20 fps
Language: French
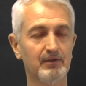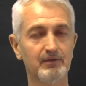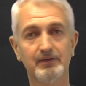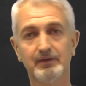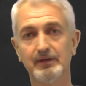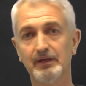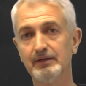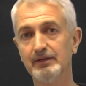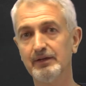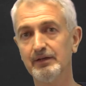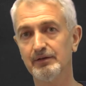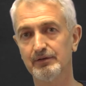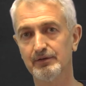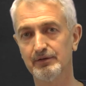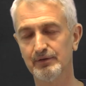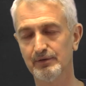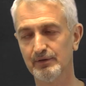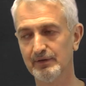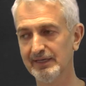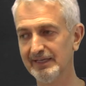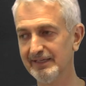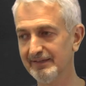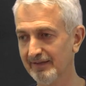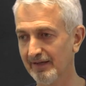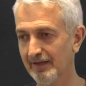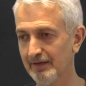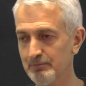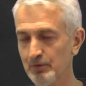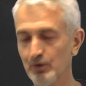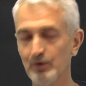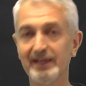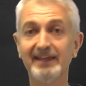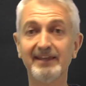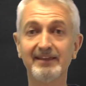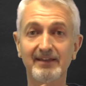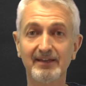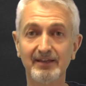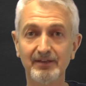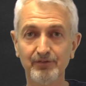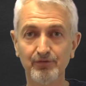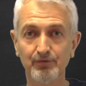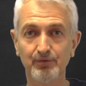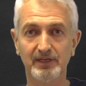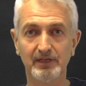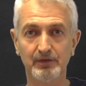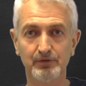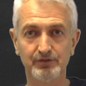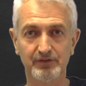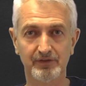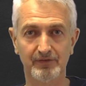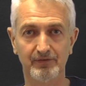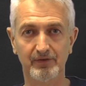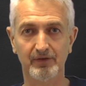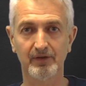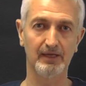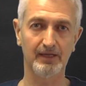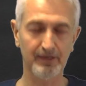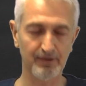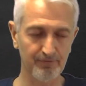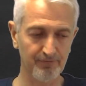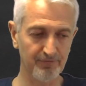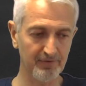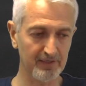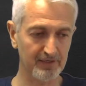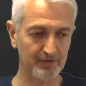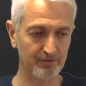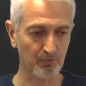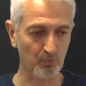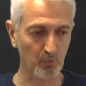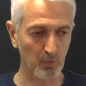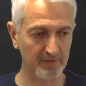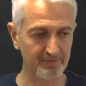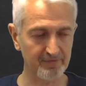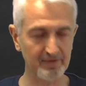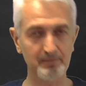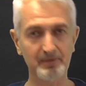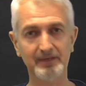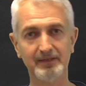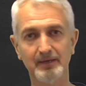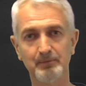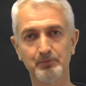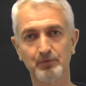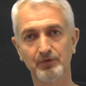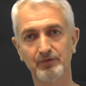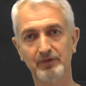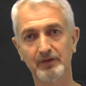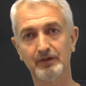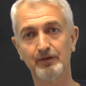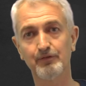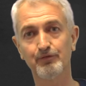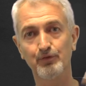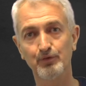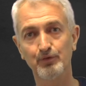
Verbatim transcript: c'est-à-dire euh, littéralement écrite sur des registres. Et enfin, la troisième étape de cette